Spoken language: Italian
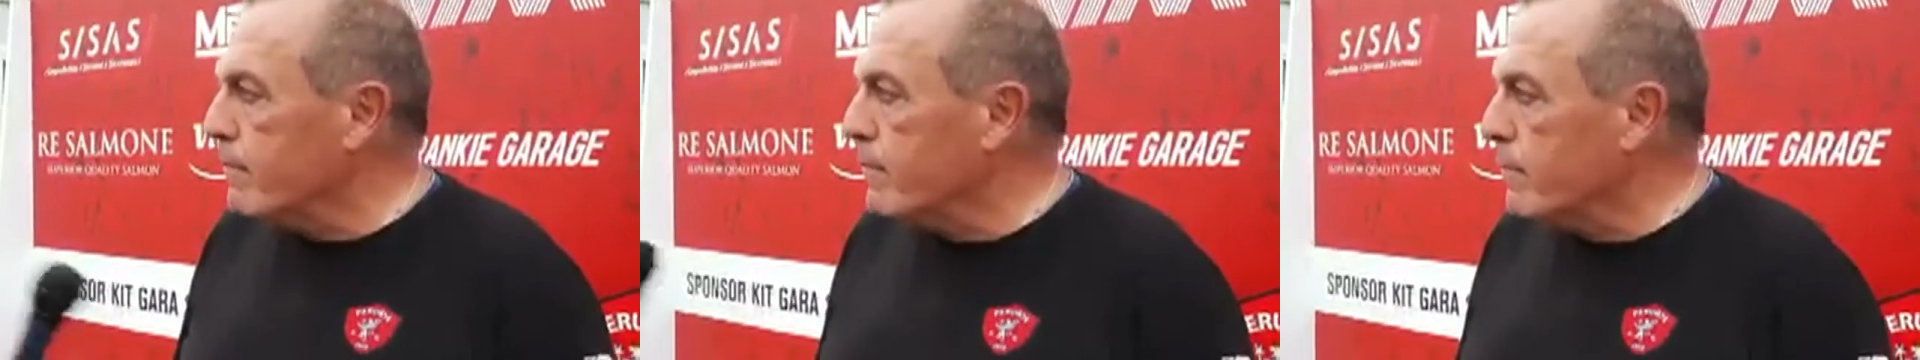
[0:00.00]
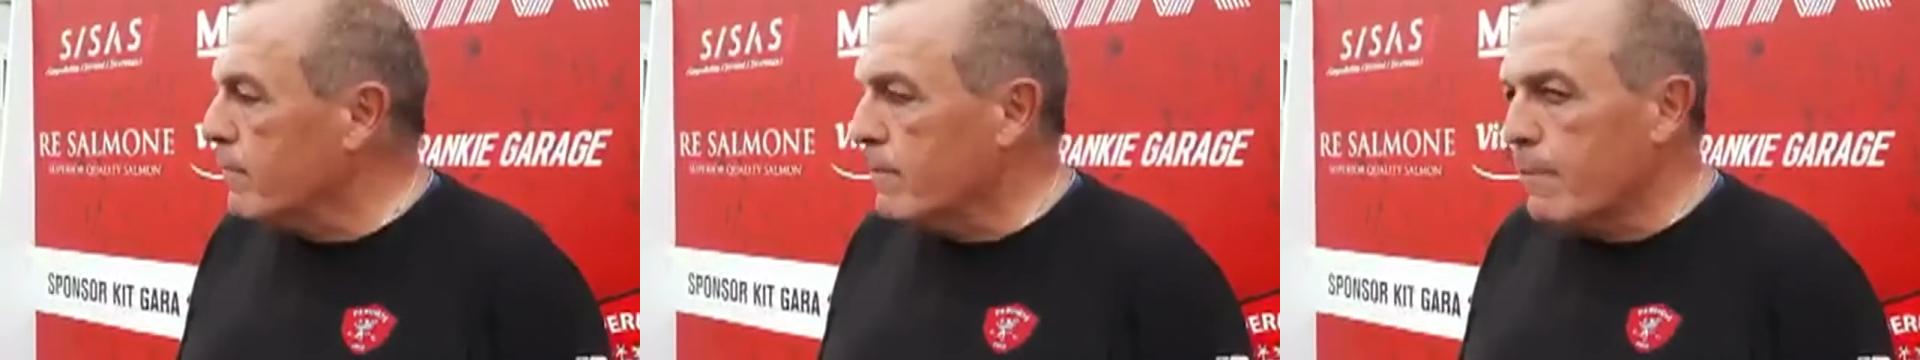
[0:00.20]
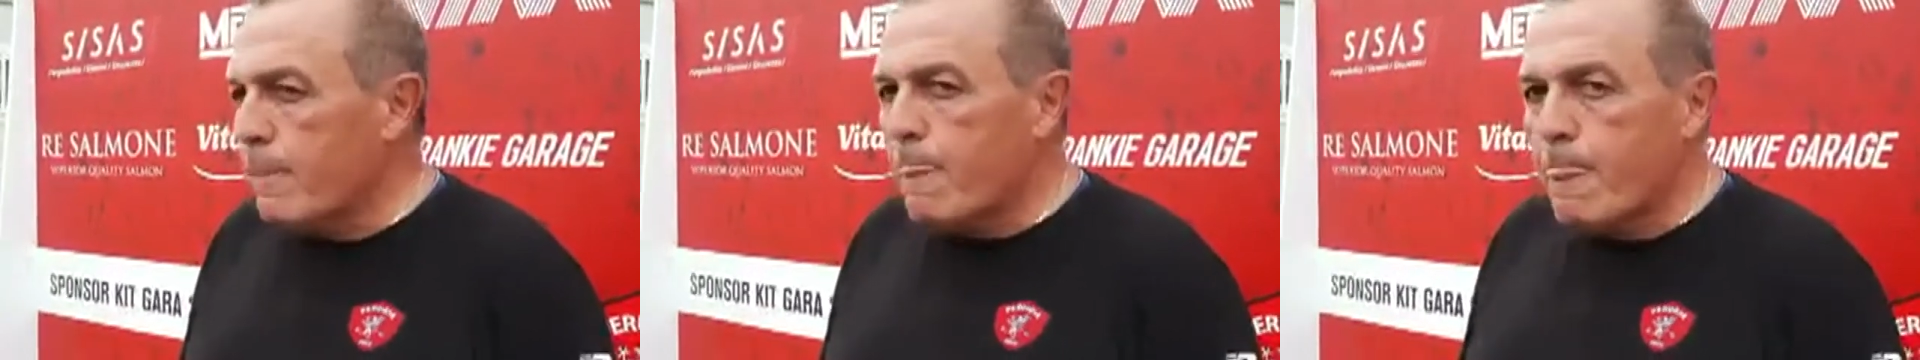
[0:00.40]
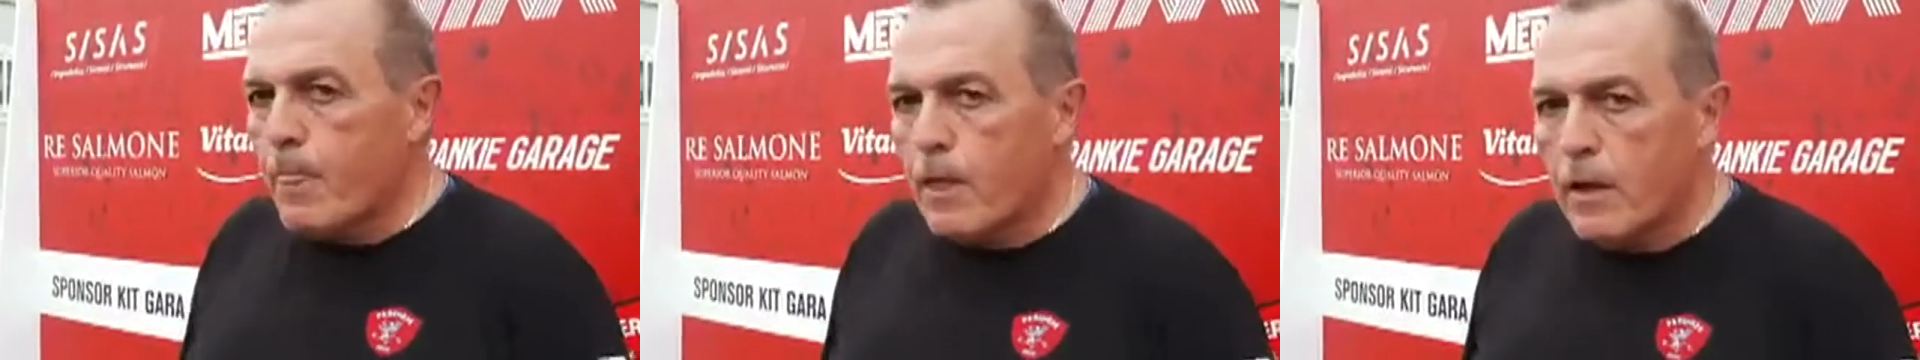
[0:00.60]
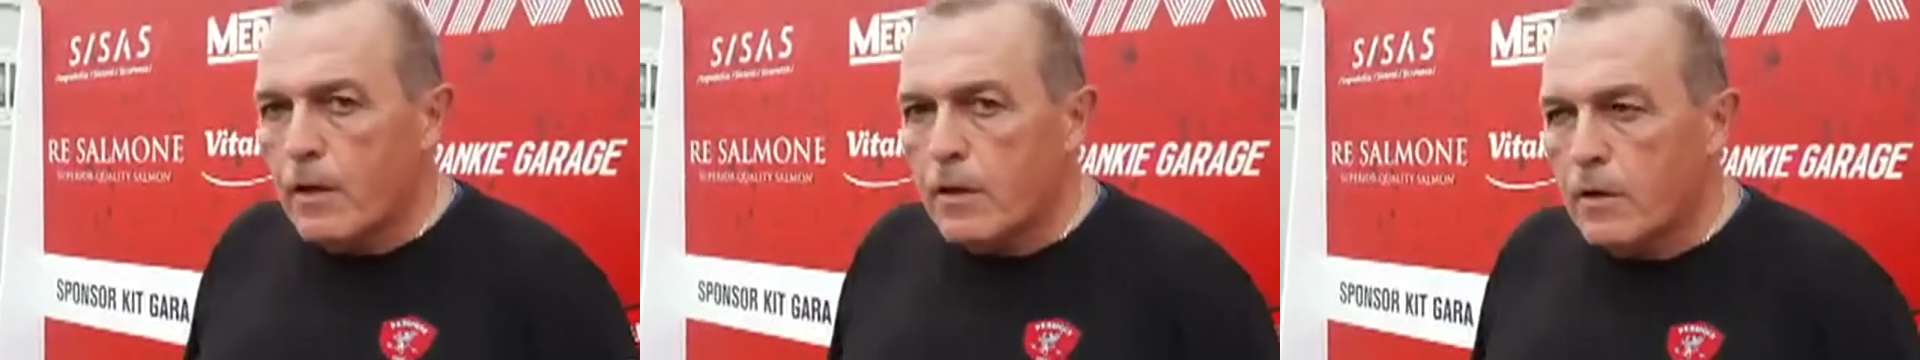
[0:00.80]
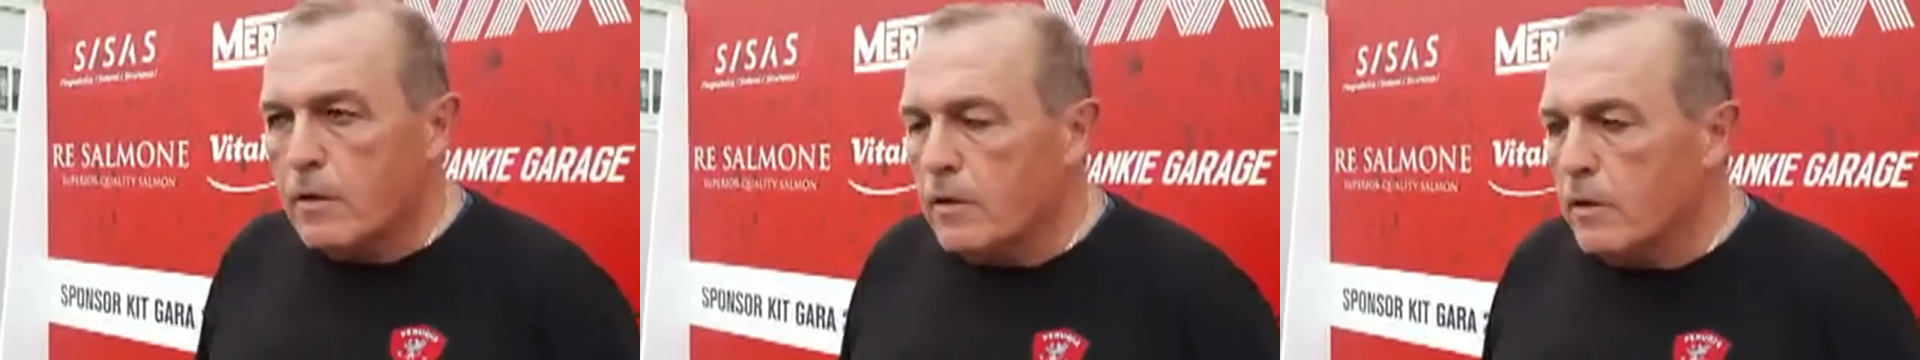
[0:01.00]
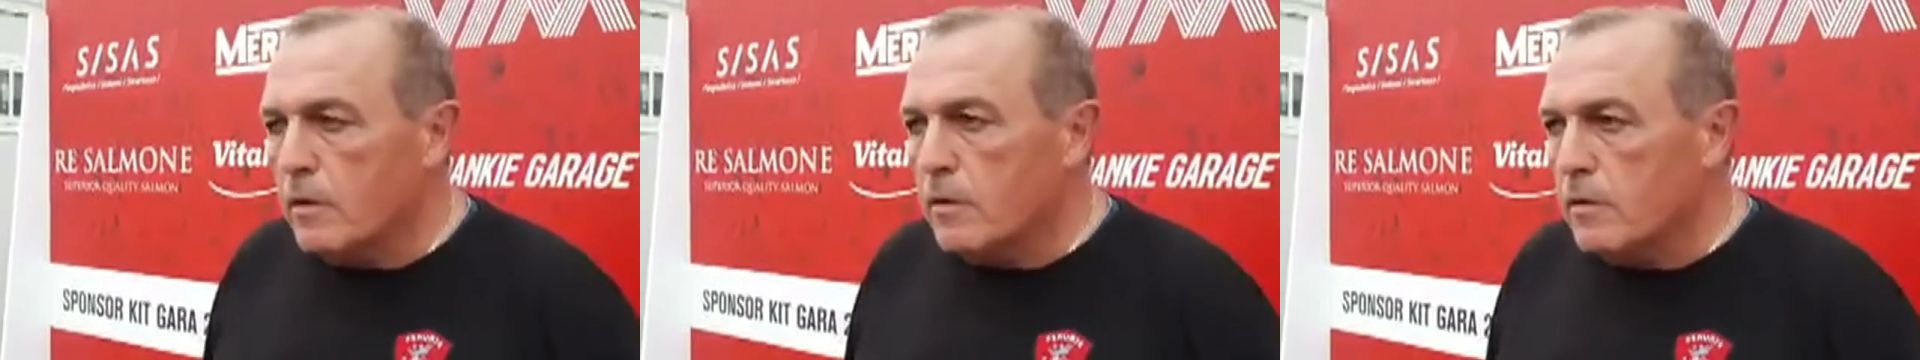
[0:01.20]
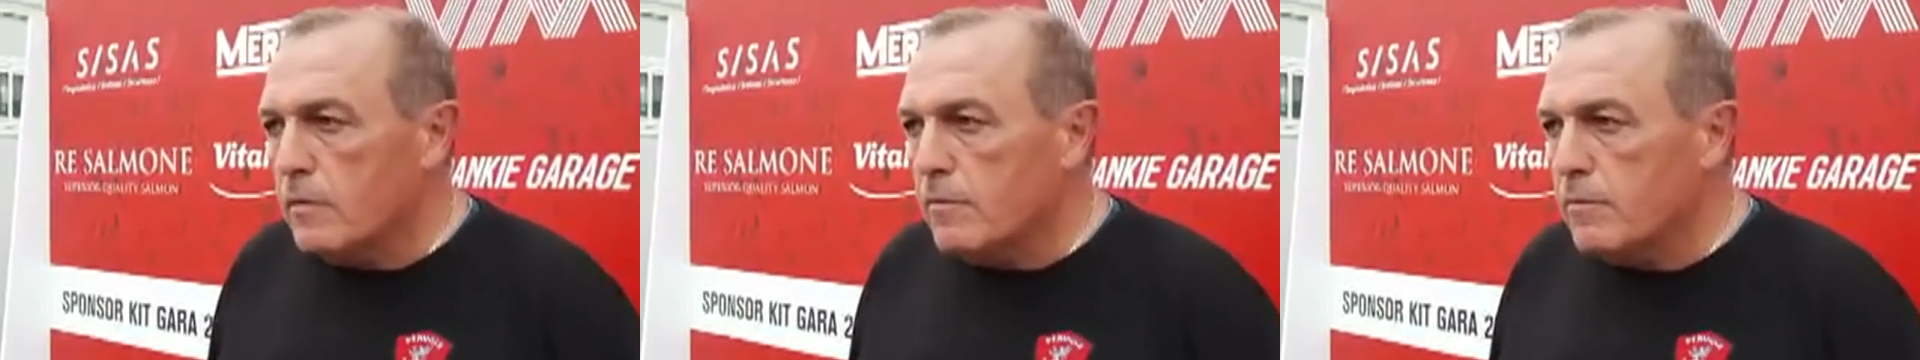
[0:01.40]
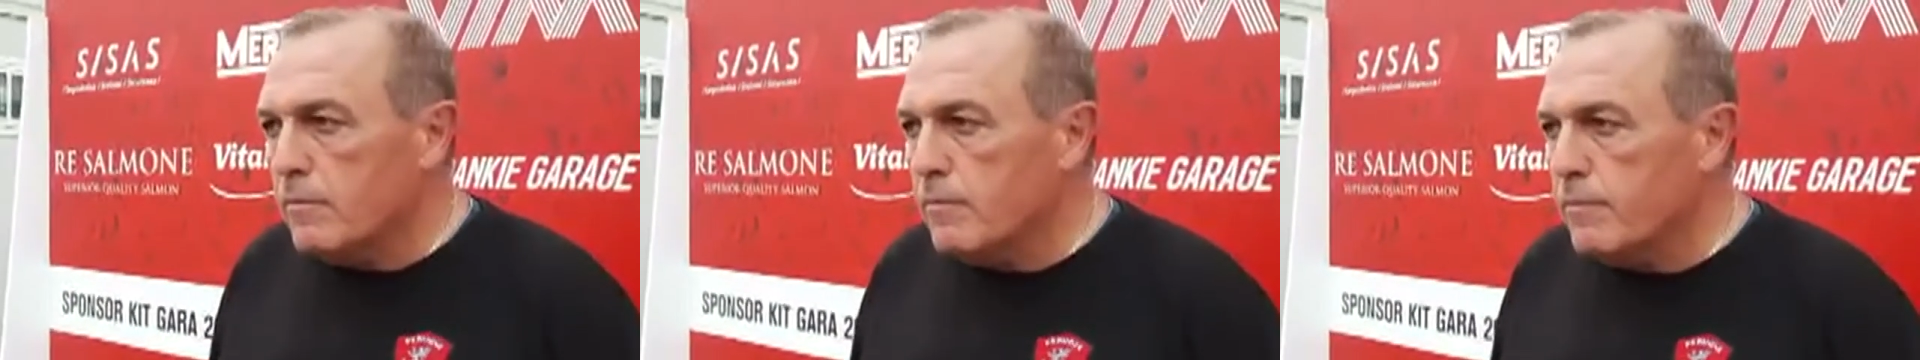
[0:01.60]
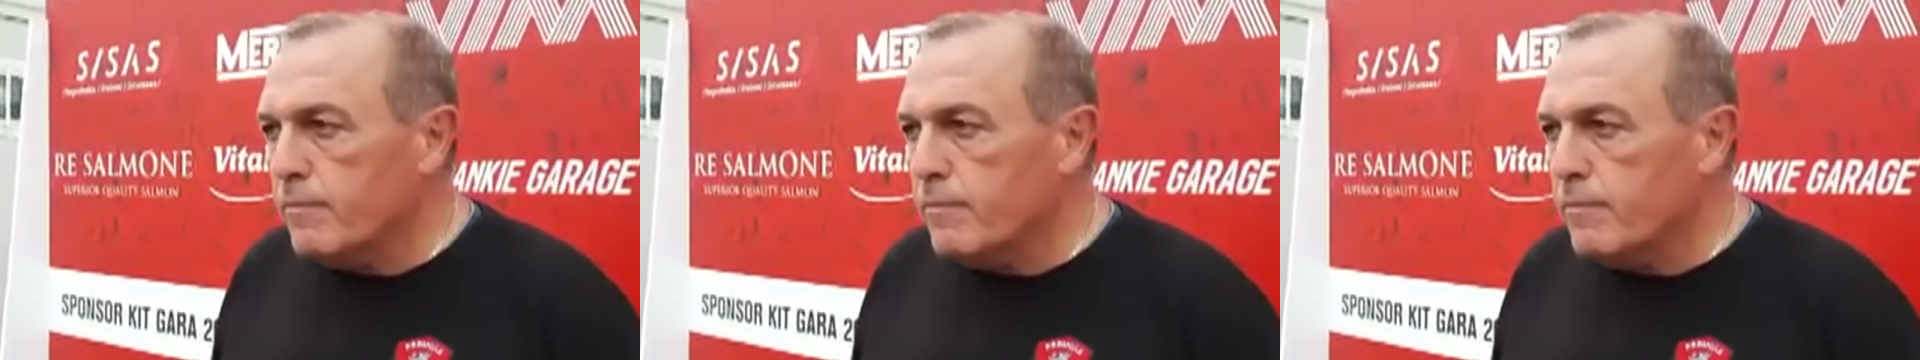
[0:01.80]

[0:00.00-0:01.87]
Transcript: tanti infortuni ma anche